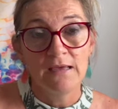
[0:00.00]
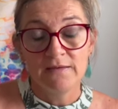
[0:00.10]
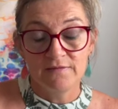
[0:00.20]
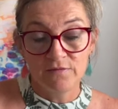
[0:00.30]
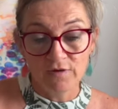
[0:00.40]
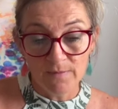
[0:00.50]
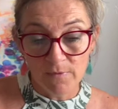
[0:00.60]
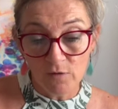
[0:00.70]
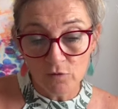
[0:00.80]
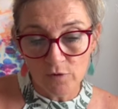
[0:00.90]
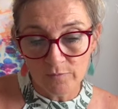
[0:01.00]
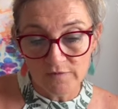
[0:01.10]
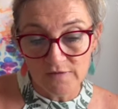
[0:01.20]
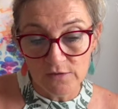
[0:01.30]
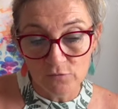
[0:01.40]
C'est vraiment comme
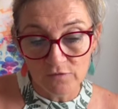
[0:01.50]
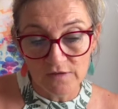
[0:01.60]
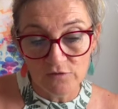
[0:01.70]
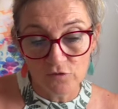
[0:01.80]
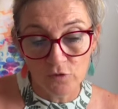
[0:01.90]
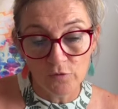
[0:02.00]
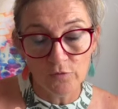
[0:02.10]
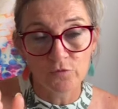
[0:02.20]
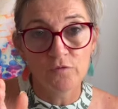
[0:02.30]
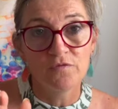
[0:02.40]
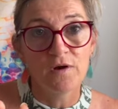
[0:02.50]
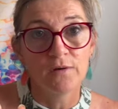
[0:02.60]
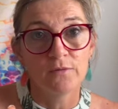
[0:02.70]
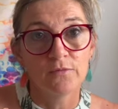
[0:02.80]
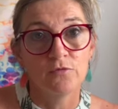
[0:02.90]
si nous étions
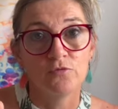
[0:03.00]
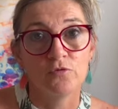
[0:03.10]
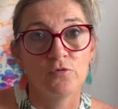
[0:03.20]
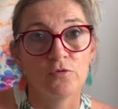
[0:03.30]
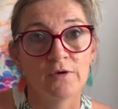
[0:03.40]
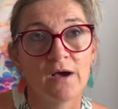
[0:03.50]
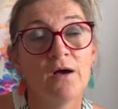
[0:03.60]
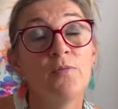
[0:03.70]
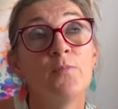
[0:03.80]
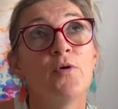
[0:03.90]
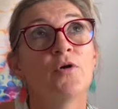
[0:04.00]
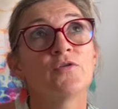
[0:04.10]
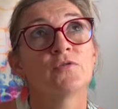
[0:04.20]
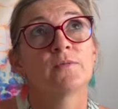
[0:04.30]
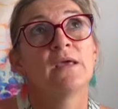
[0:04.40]
devant une grande
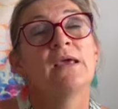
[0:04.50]
porte.